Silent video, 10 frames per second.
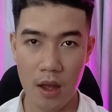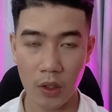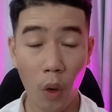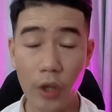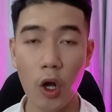
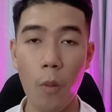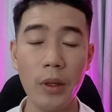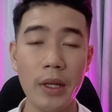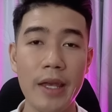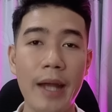cuối cùng
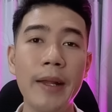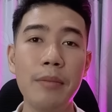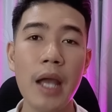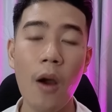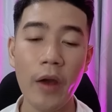thì gia đình
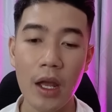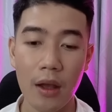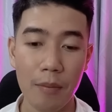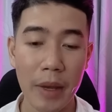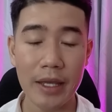mới hỏi á
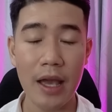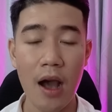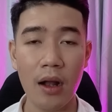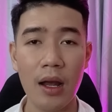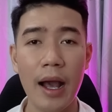bây
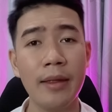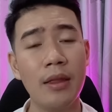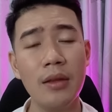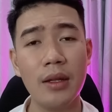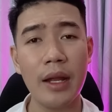giờ anh
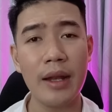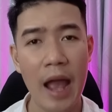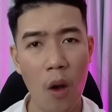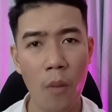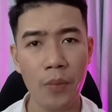tính như thế
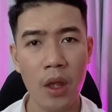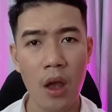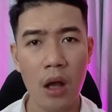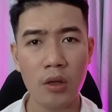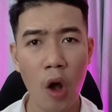nào
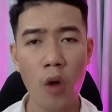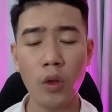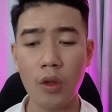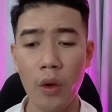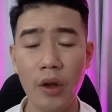con
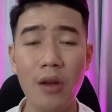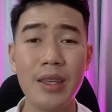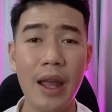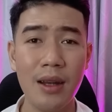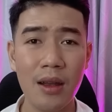của tôi nó như
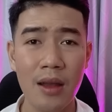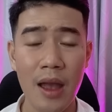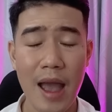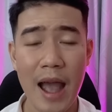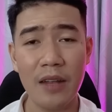vậy đó
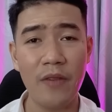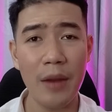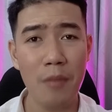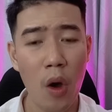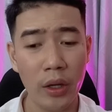anh phải
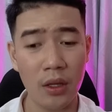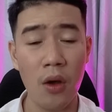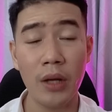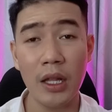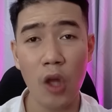bồi
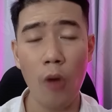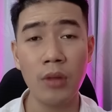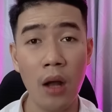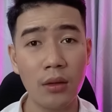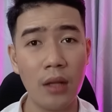thường cái tổn
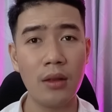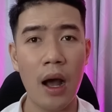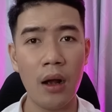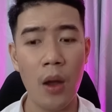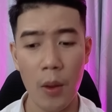thất tinh
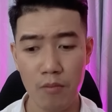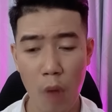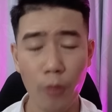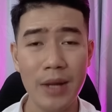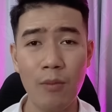thần
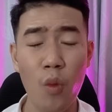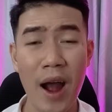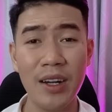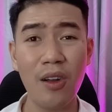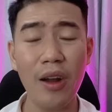một năm
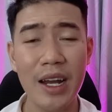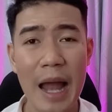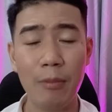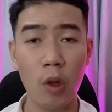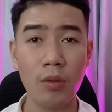qua nó có đi
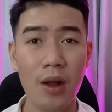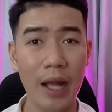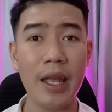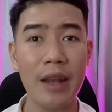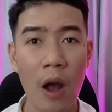làm lụng được
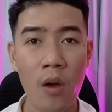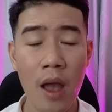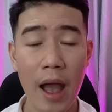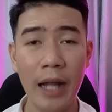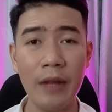cái gì đâu
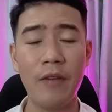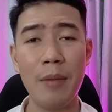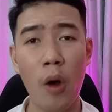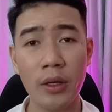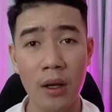anh phải
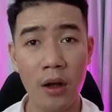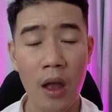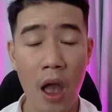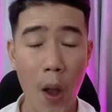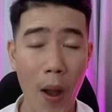bồi thường
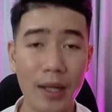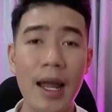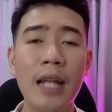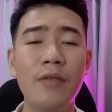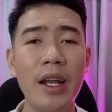hoặc
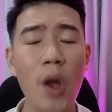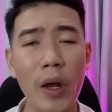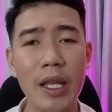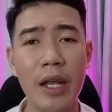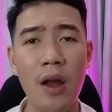là anh phải nói
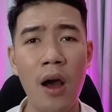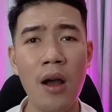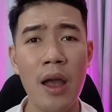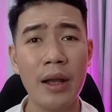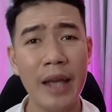cái gì đó
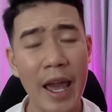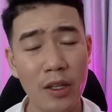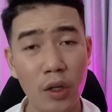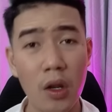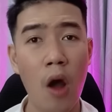nghe
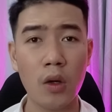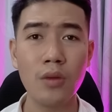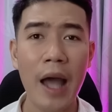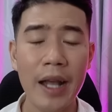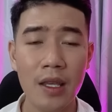cho nó lọt lỗ
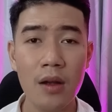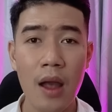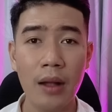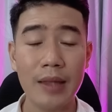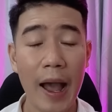tai chứ
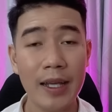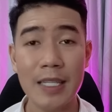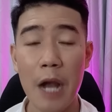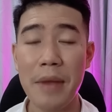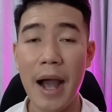tại
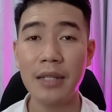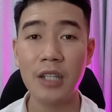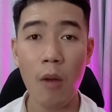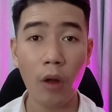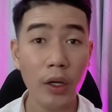sao mà anh
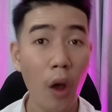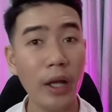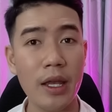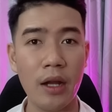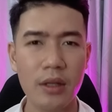không có nói
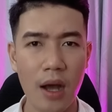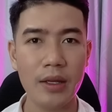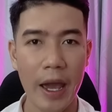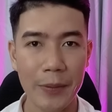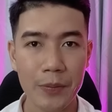cái gì hết trơn
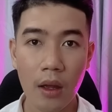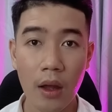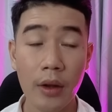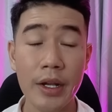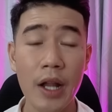vậy
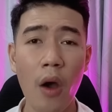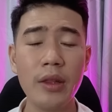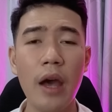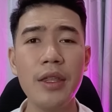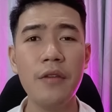nói
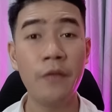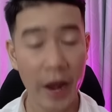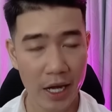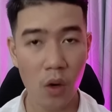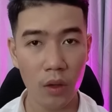tới như
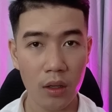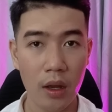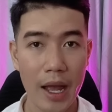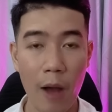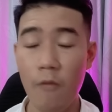vậy luôn á
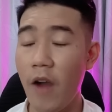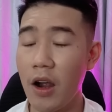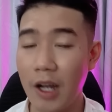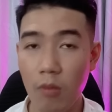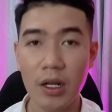ổng vẫn
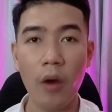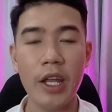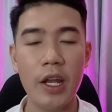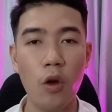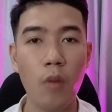không nói
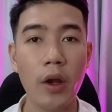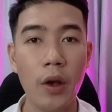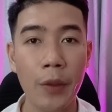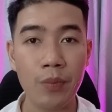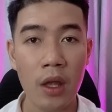gì luôn mọi
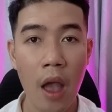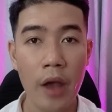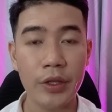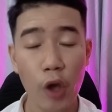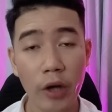người
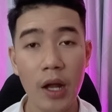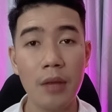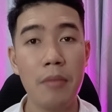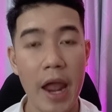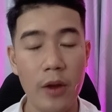cho
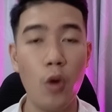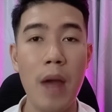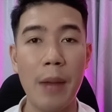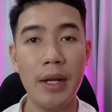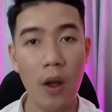nên mẹ của
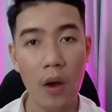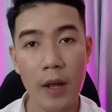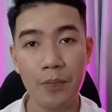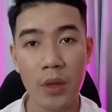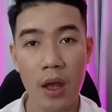bạn mới nói
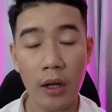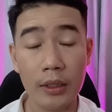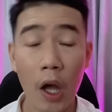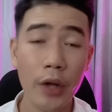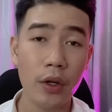
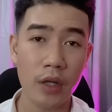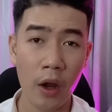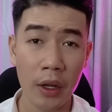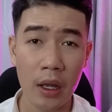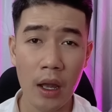thôi được
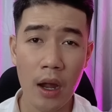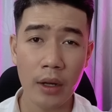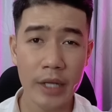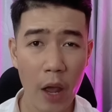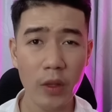rồi
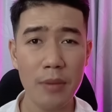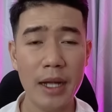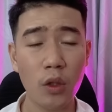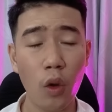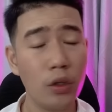nếu như
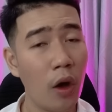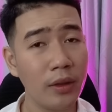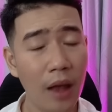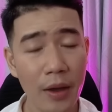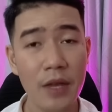mà tôi nói
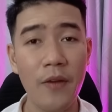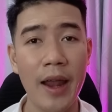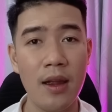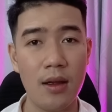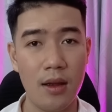tới như
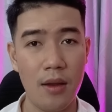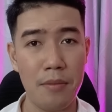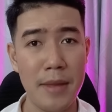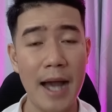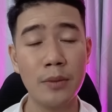vậy
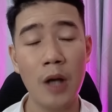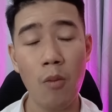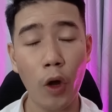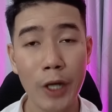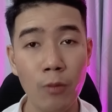mà anh
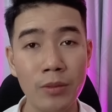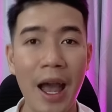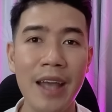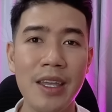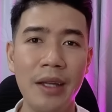không có động
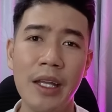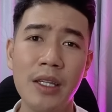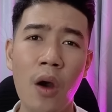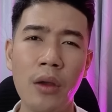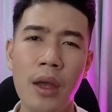thái gì thì
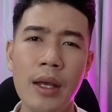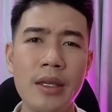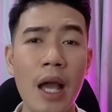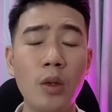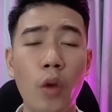thôi
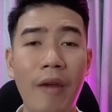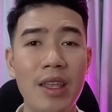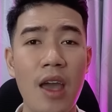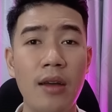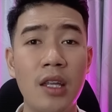chắc tôi phải
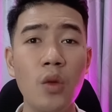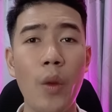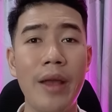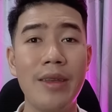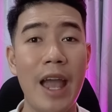nhờ chính
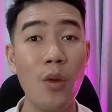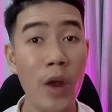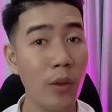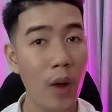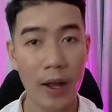quyền giải
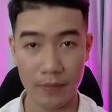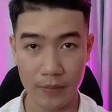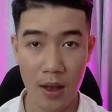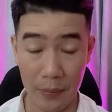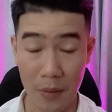quyết quá
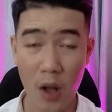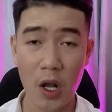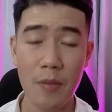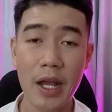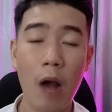mọi
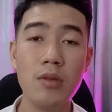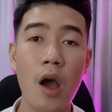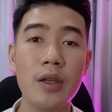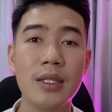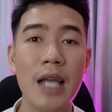người biết ổng
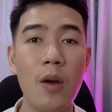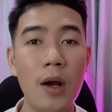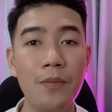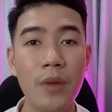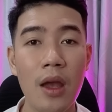nói sao
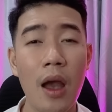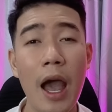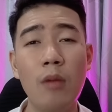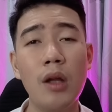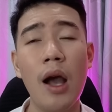không
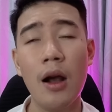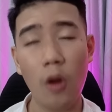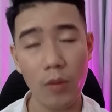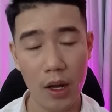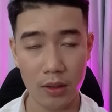Ông nói ừ
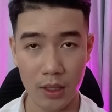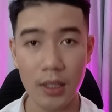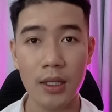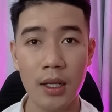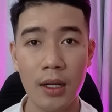cũng được nữa
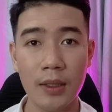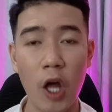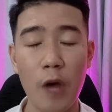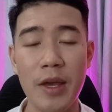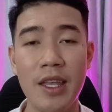
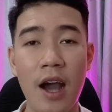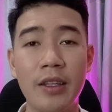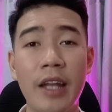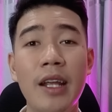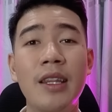thôi bây giờ
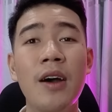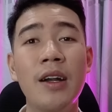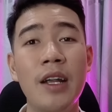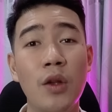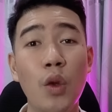chị đi thưa
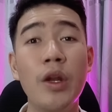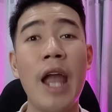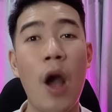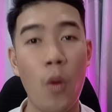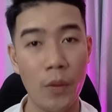đi rồi tôi đi
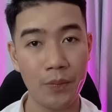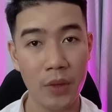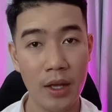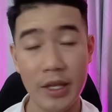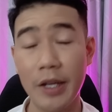hầu
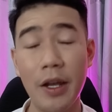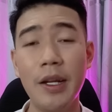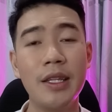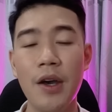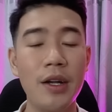chị cứ
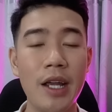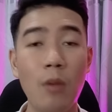đi thưa đi không